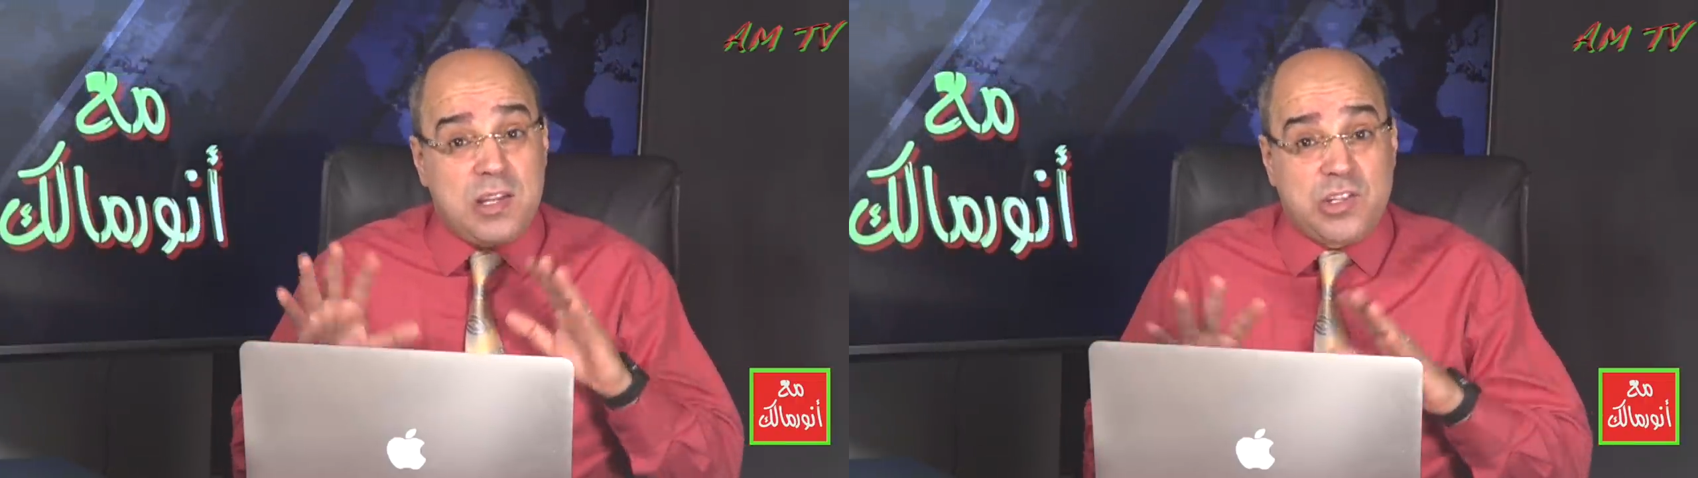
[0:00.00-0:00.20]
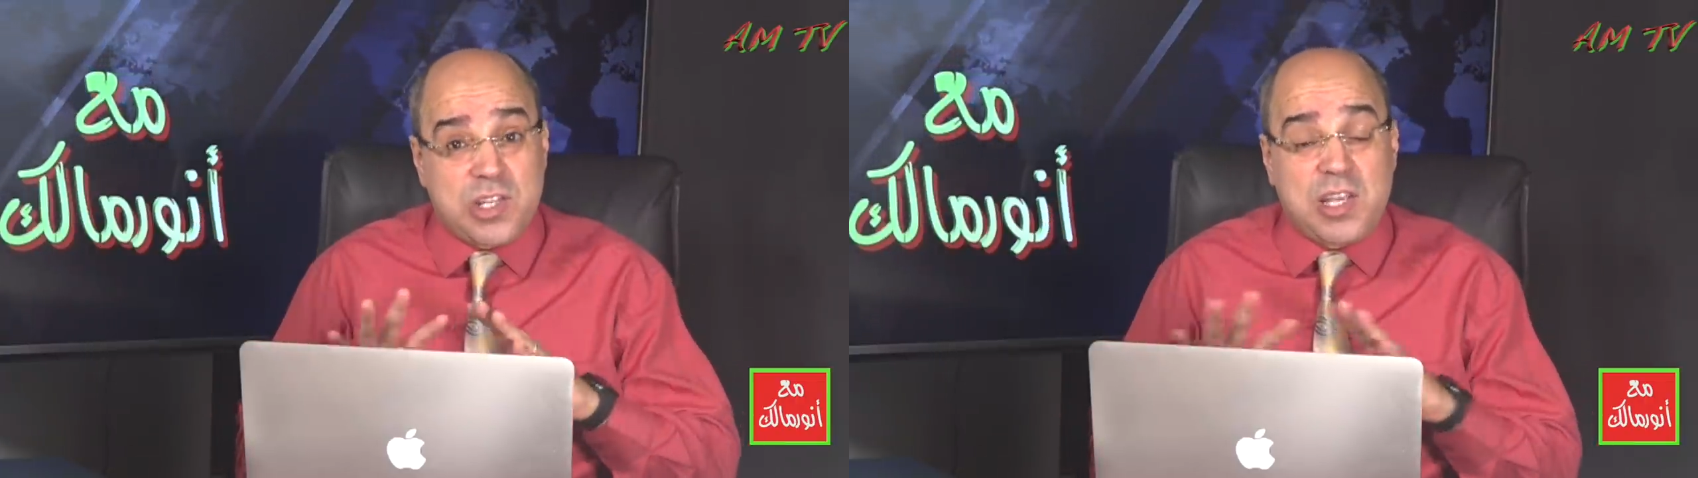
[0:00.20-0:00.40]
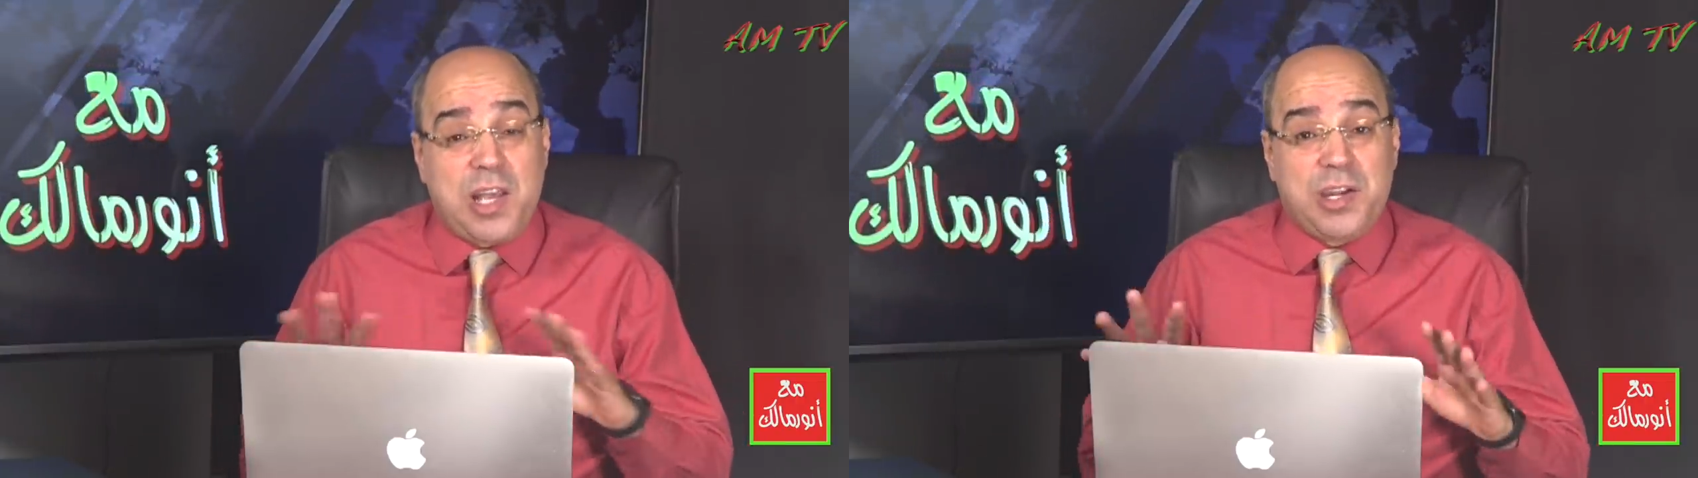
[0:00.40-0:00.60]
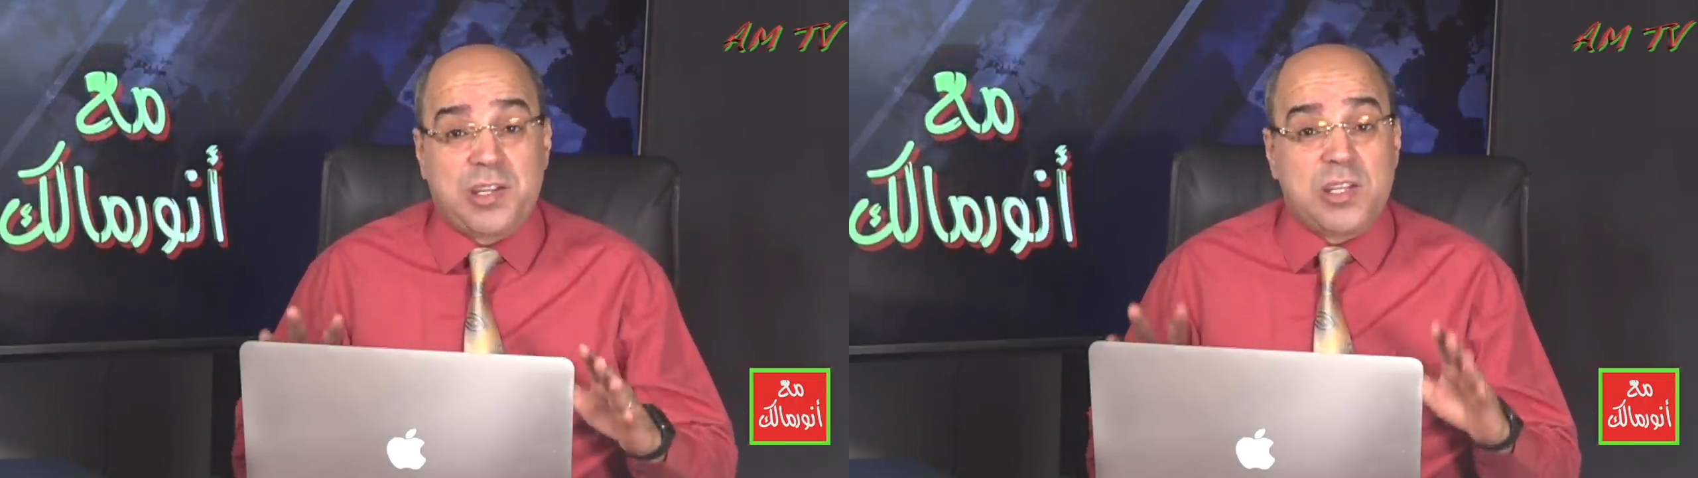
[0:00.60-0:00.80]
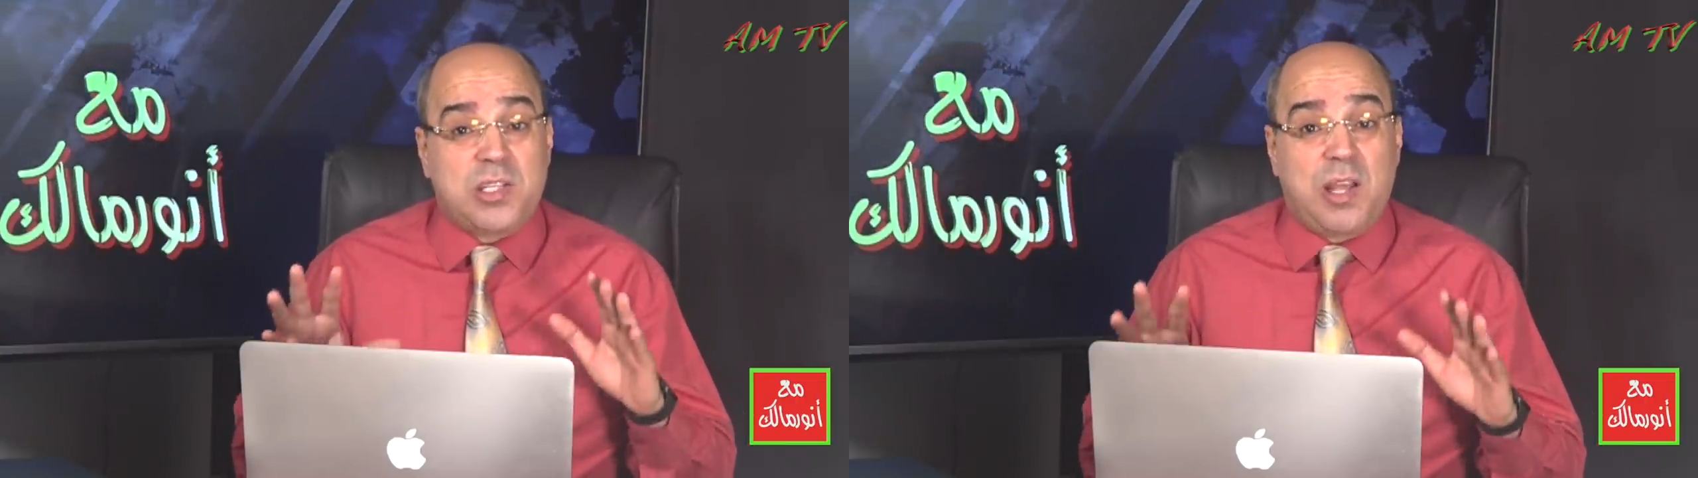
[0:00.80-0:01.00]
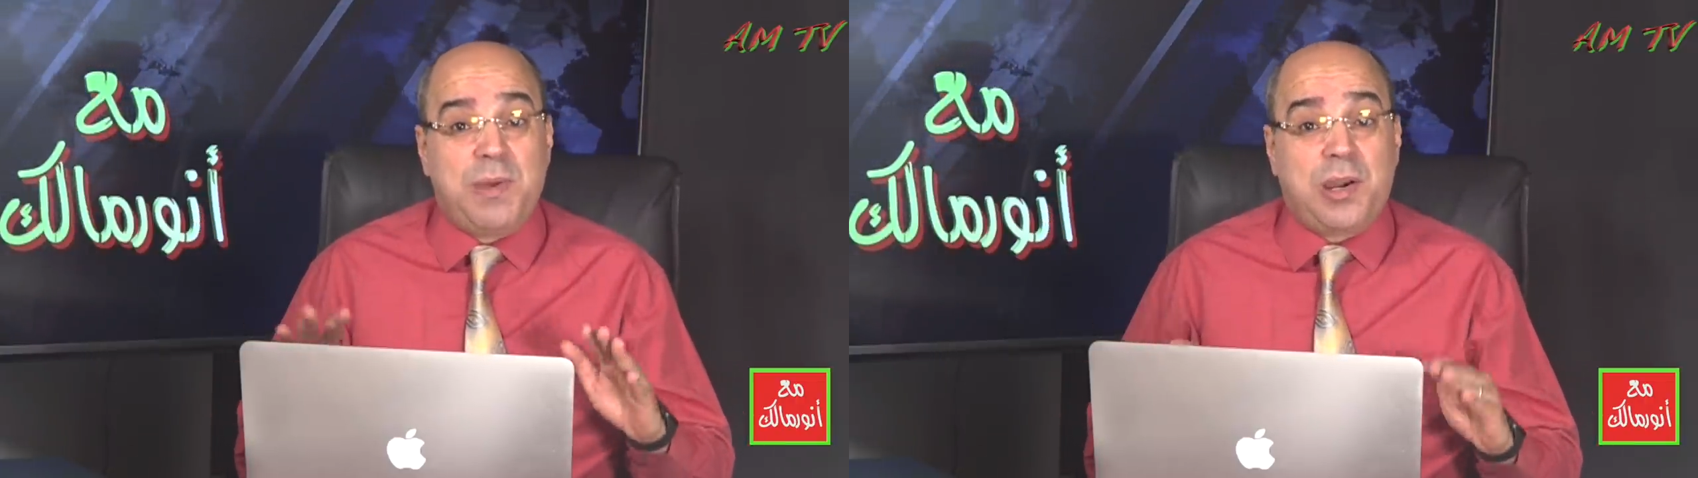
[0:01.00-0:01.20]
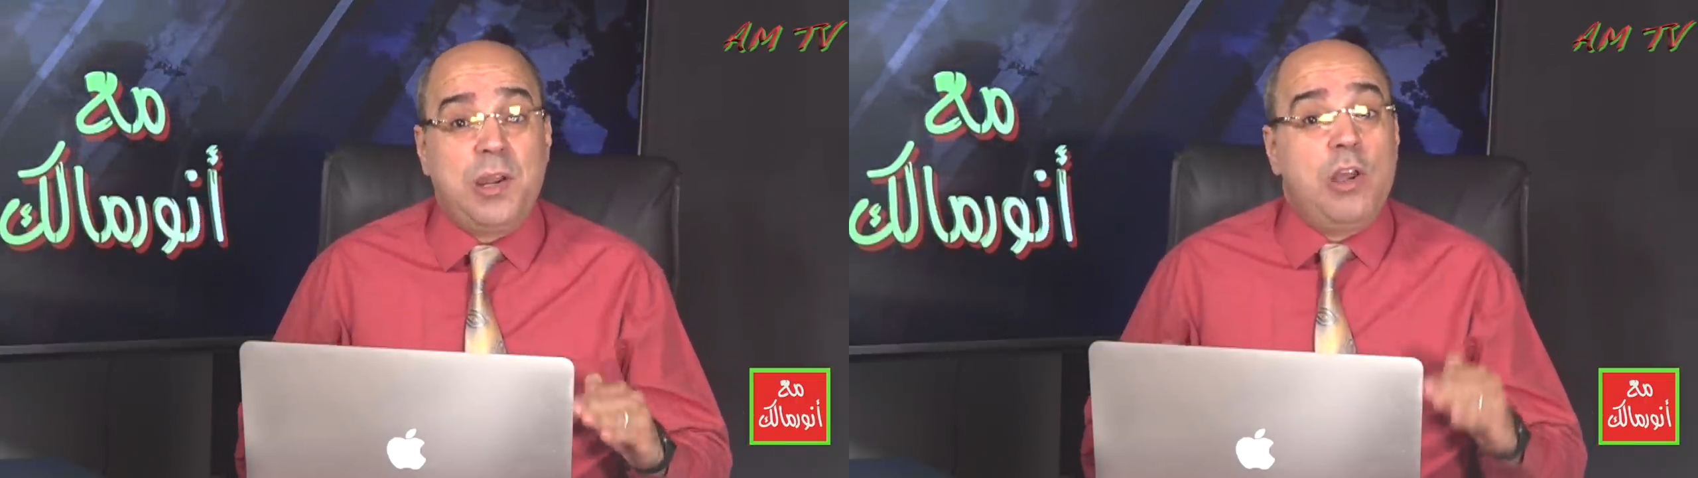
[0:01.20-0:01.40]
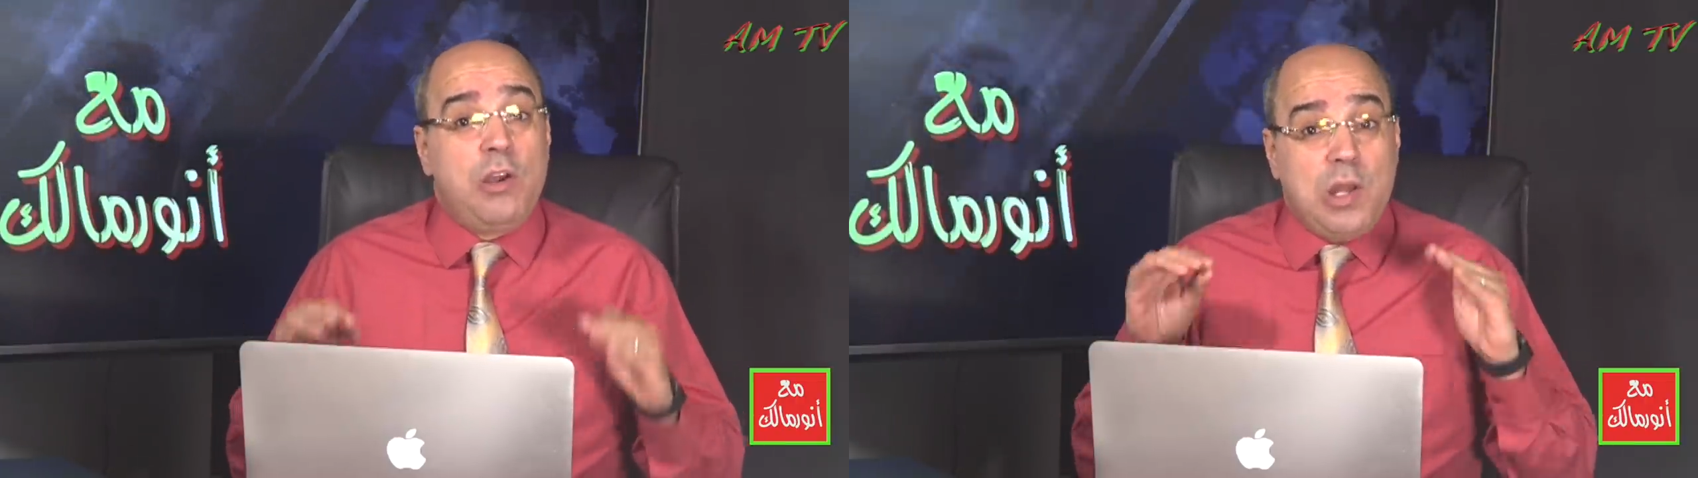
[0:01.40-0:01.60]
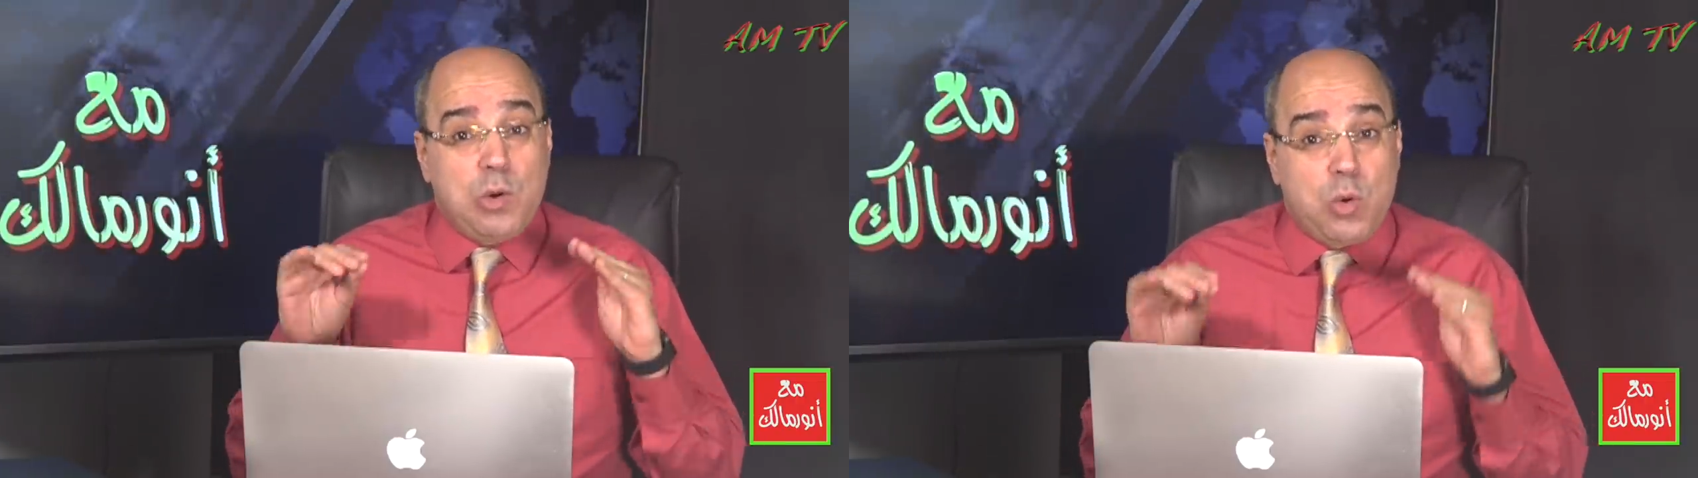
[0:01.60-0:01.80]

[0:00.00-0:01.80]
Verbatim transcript: الجزائر تستمر آه،